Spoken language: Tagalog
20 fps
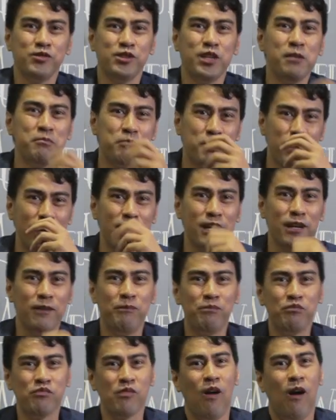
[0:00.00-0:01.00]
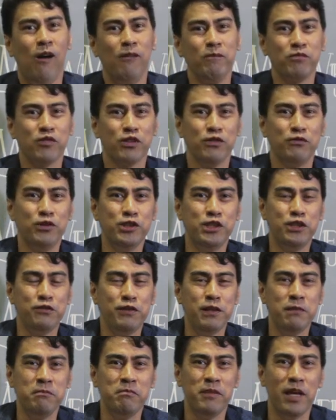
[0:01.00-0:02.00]
Siyempre,
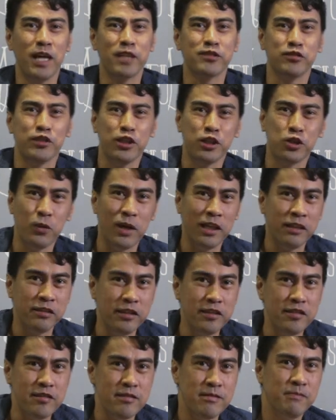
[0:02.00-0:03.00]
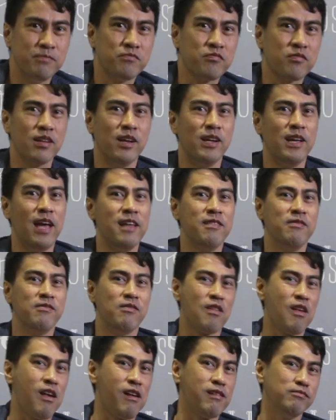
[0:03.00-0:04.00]
Fujifilm Film XT20. Ayan.
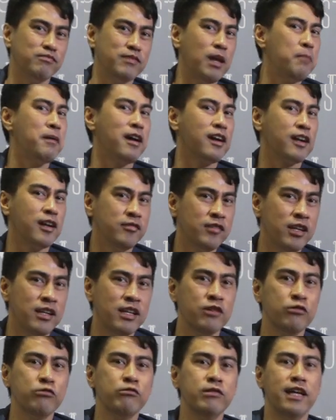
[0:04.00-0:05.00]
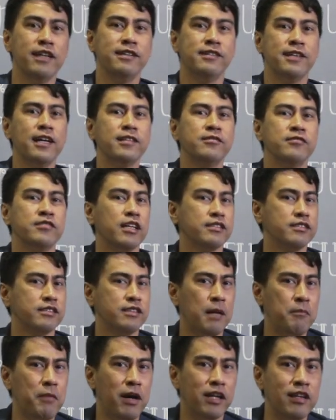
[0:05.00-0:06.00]
Napakaganda ng kulay niyan.
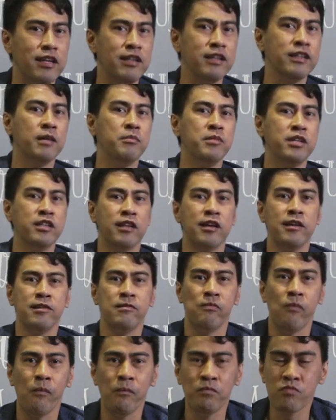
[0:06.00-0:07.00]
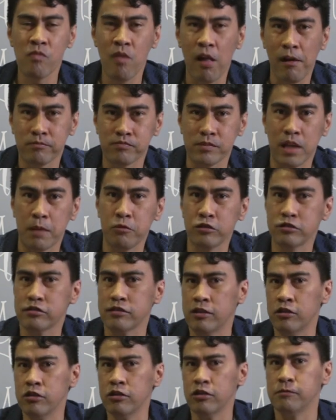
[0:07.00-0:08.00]
Tapos napakadaling gamitin.
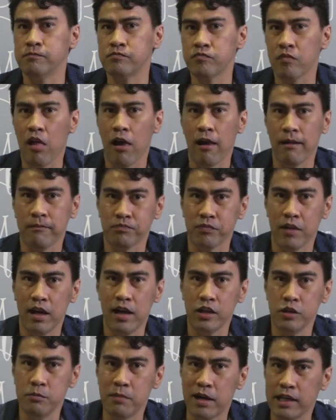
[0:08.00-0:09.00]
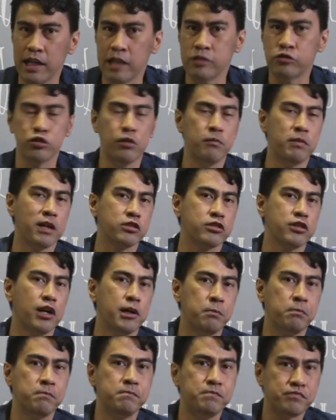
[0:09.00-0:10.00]
Tapos ano, uh, yung mga lens sobrang
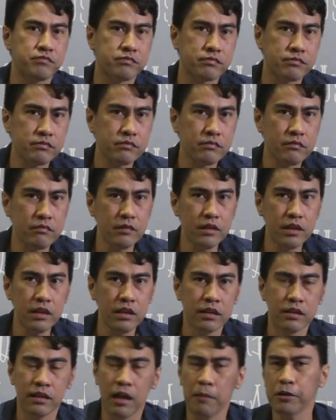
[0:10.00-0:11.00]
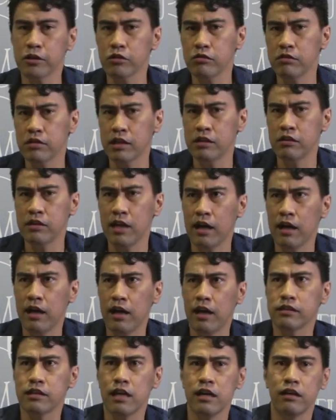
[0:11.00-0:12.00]
sharp. Grabe tunogan
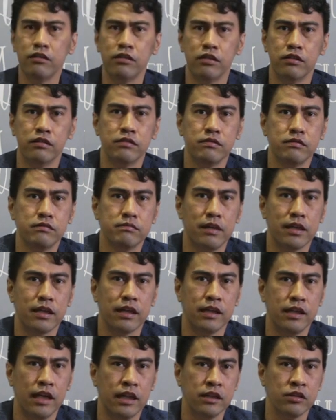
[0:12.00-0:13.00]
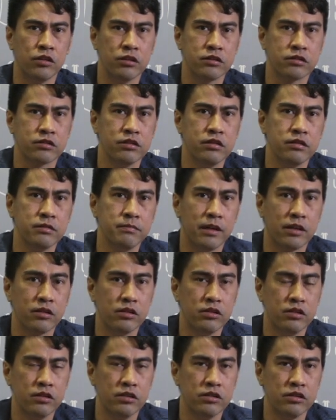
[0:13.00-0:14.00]
na tawag Parang ina-endorse ko.
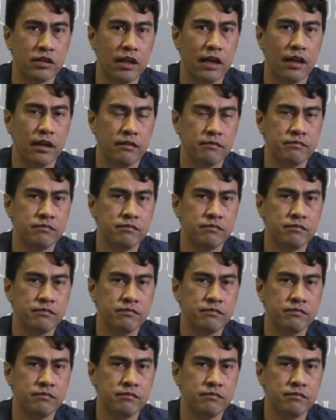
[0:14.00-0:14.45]
Pero yun nga.